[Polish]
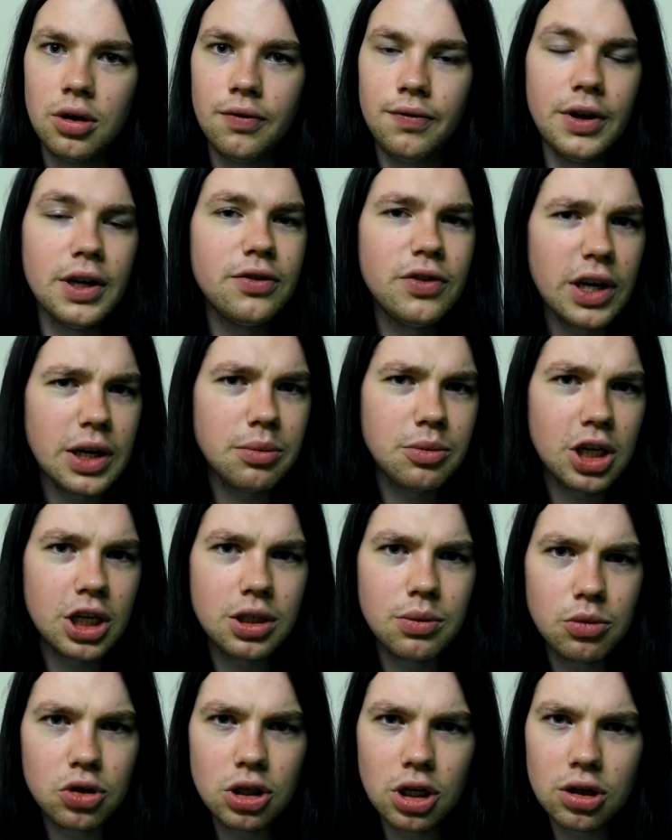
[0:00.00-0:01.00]
Wiesz w jakim
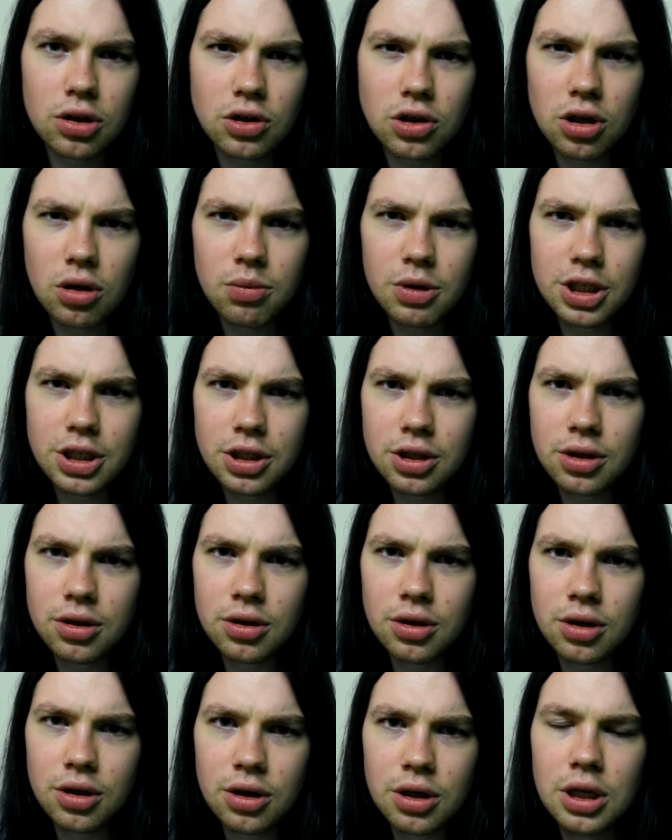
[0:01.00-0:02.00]
czasie można to zdobyć?
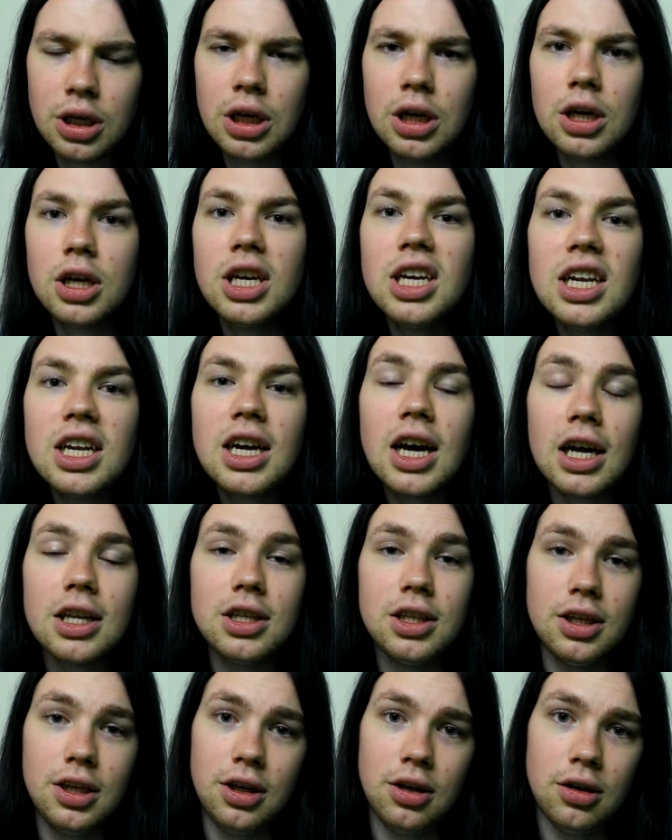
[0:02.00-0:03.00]
Kilka
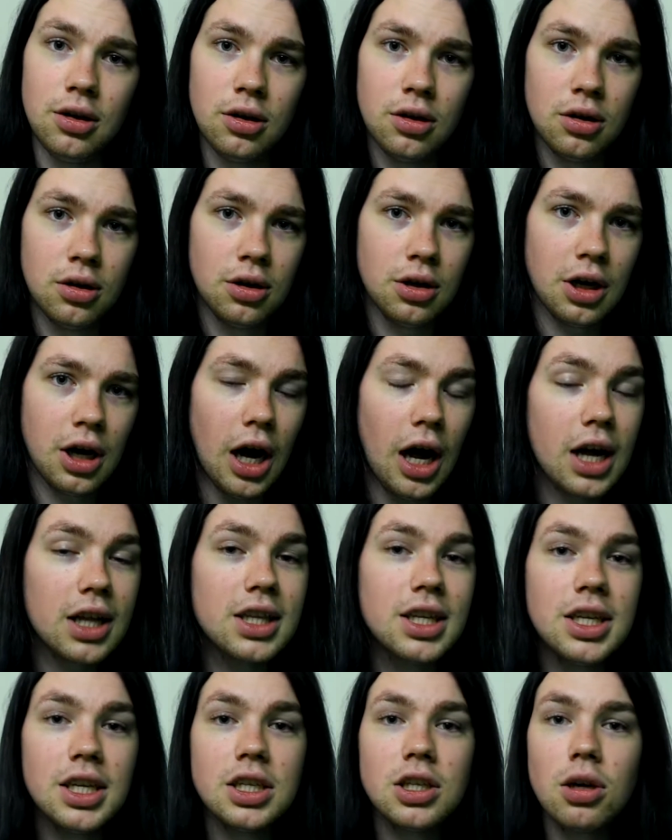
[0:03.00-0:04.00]
dni. A
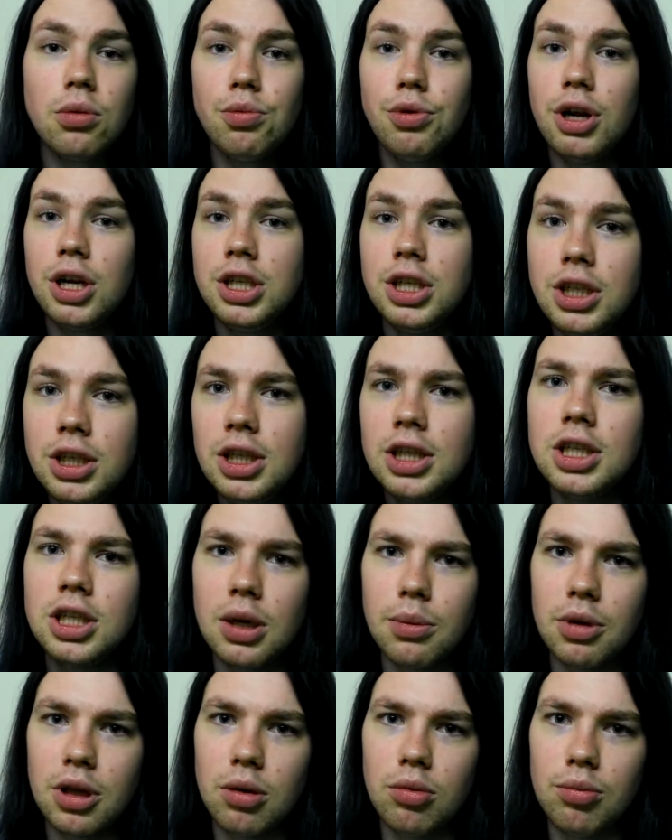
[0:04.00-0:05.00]
ty nie zrobiłeś nic,
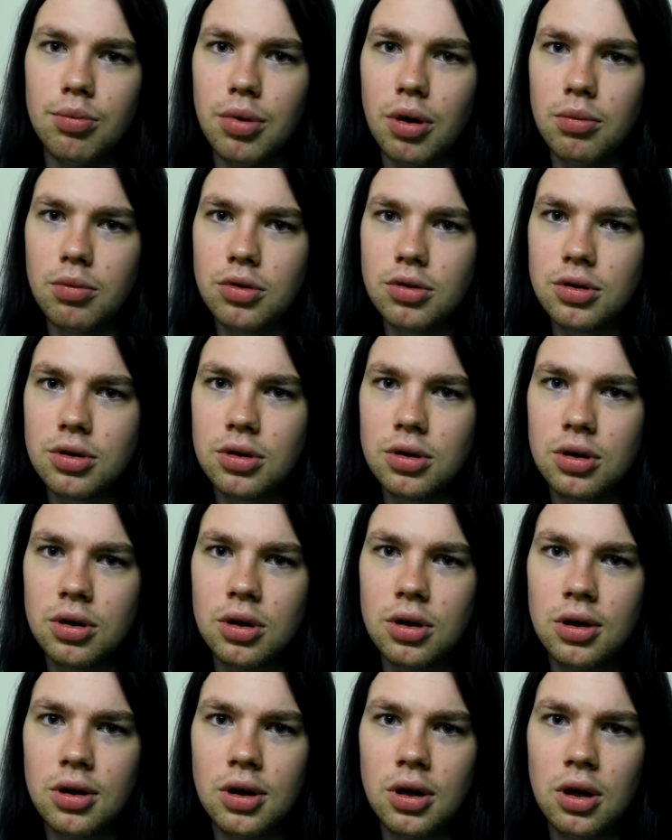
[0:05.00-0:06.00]
żeby temu pomóc.
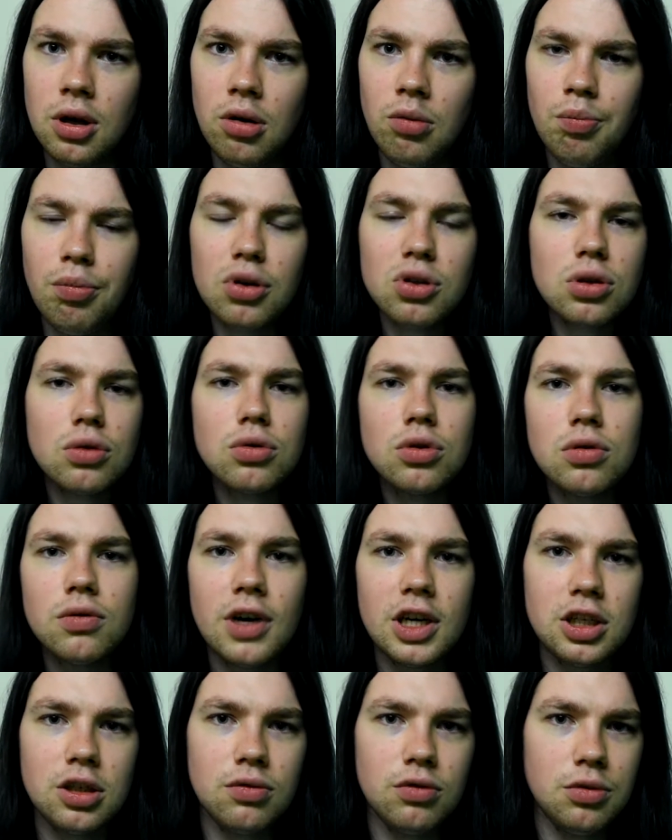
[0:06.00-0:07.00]
Po co
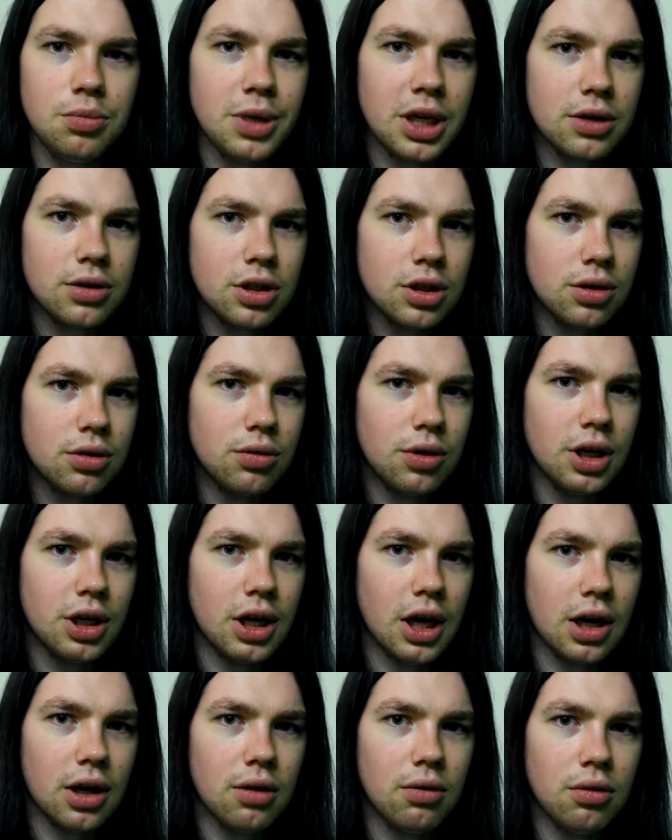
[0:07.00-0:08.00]
usuwać swój pierwszy i drugi
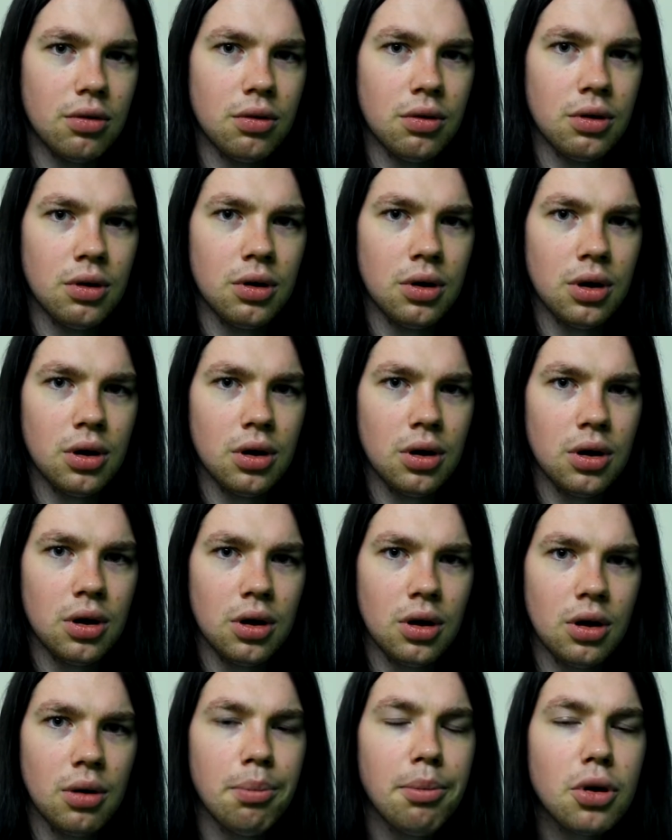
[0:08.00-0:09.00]
kanał?
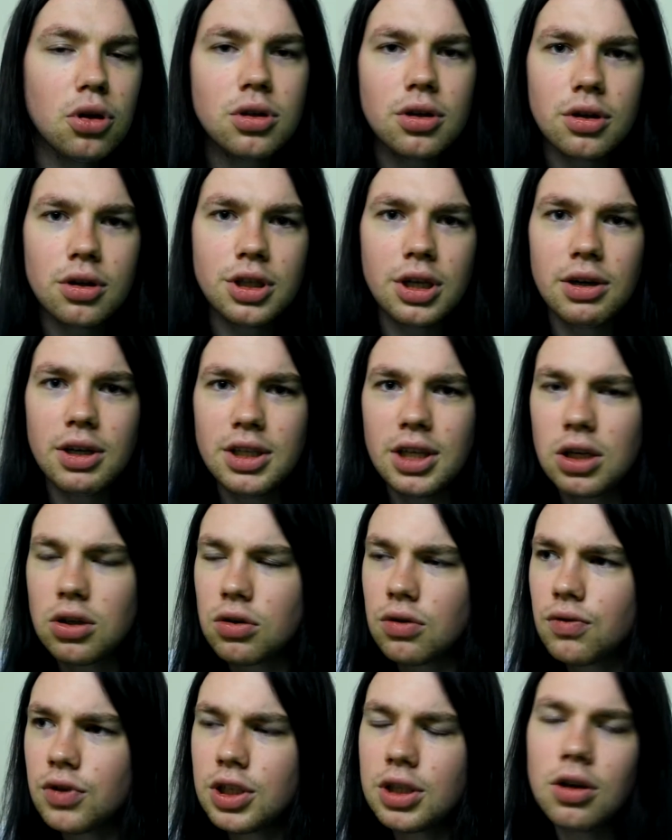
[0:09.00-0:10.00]
Po co chciałeś
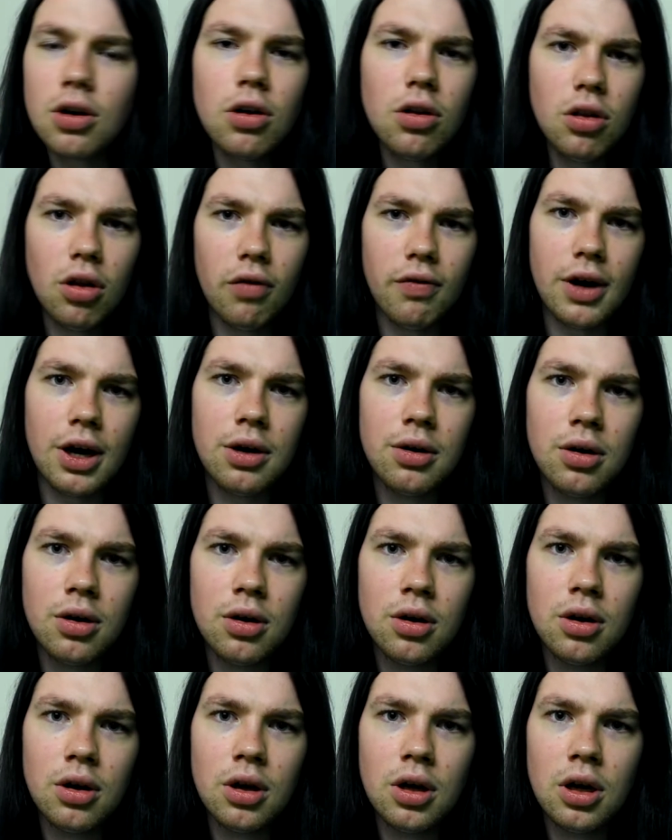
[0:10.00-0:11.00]
zacząć wszystko od nowa?
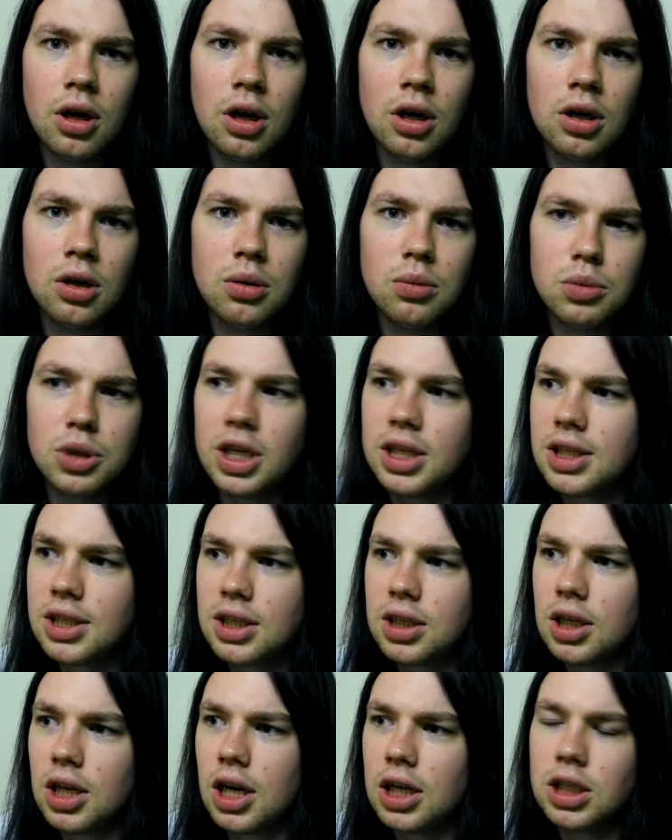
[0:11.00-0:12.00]
Przez
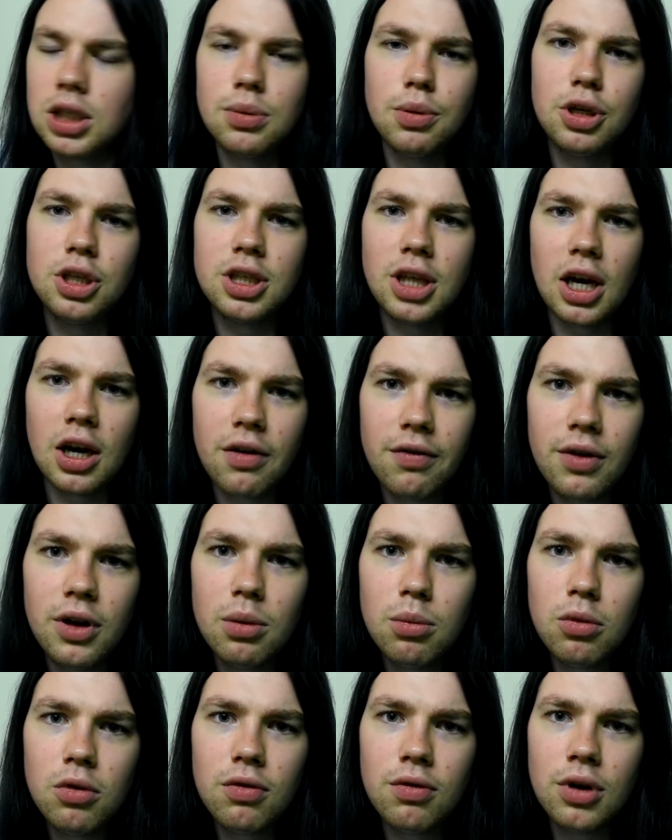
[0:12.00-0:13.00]
treść swoich starych
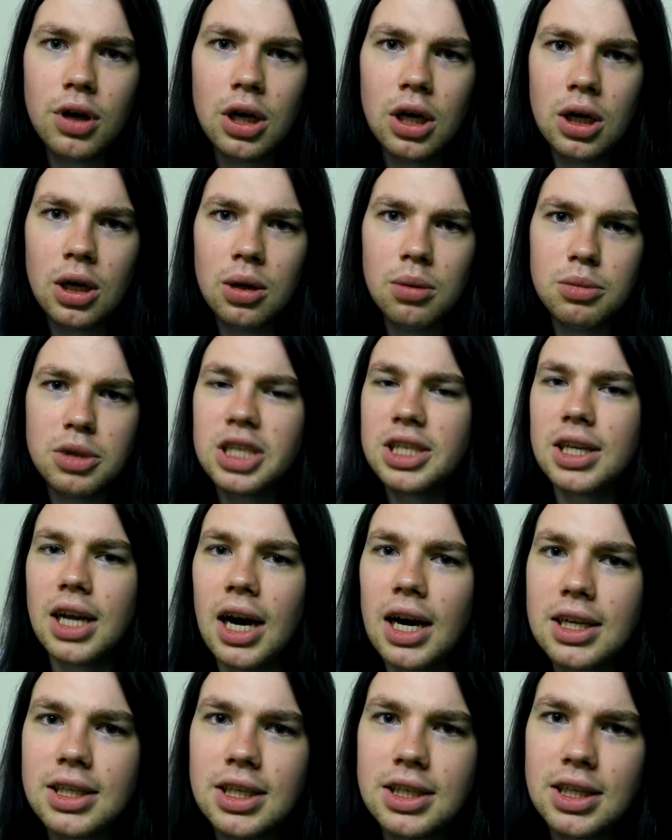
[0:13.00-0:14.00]
filmów? Przez te
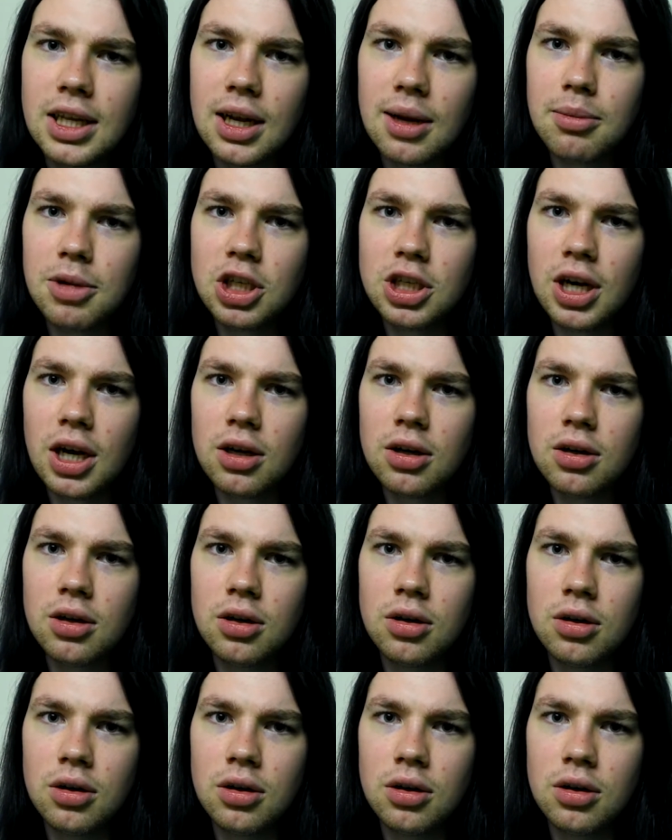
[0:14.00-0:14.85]
akcje z nami Chan?